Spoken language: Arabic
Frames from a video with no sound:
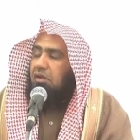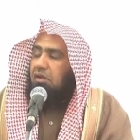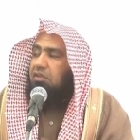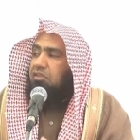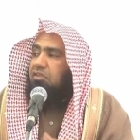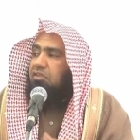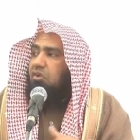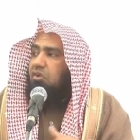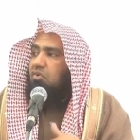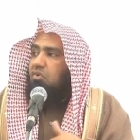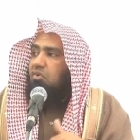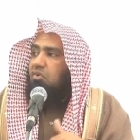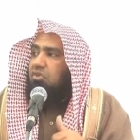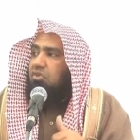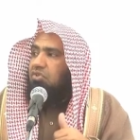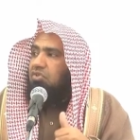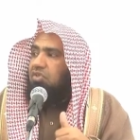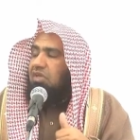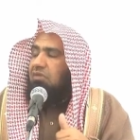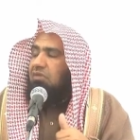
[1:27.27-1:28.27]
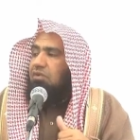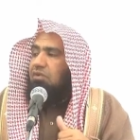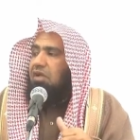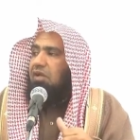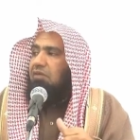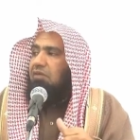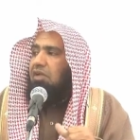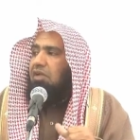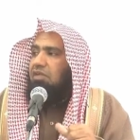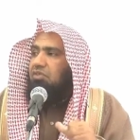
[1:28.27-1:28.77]
قد يكون الصبر
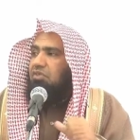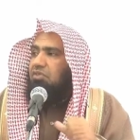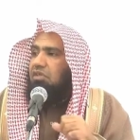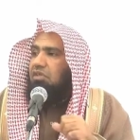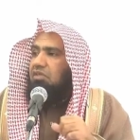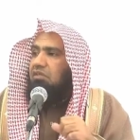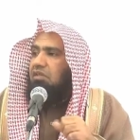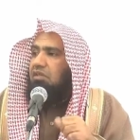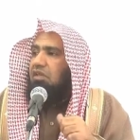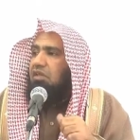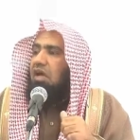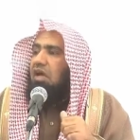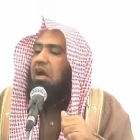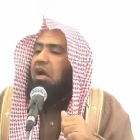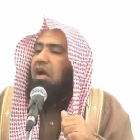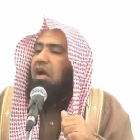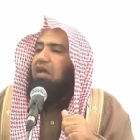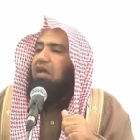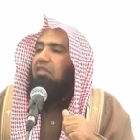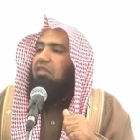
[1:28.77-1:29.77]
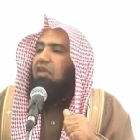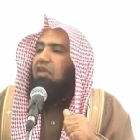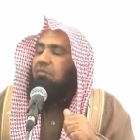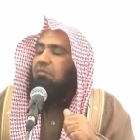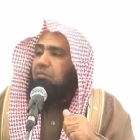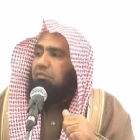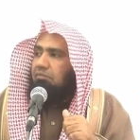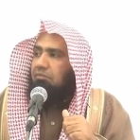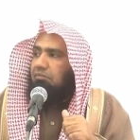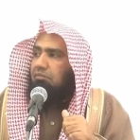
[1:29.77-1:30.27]
عن معصية الله
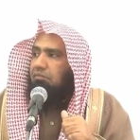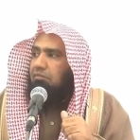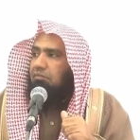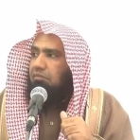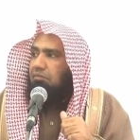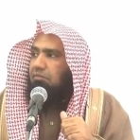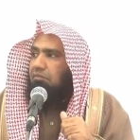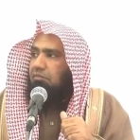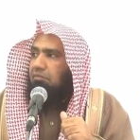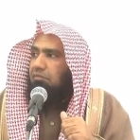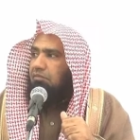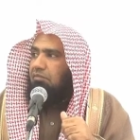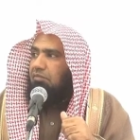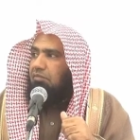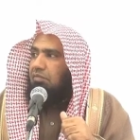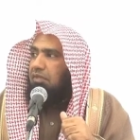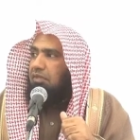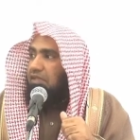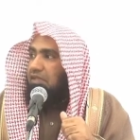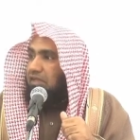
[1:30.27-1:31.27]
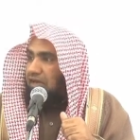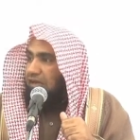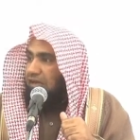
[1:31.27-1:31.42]
أعظم لدى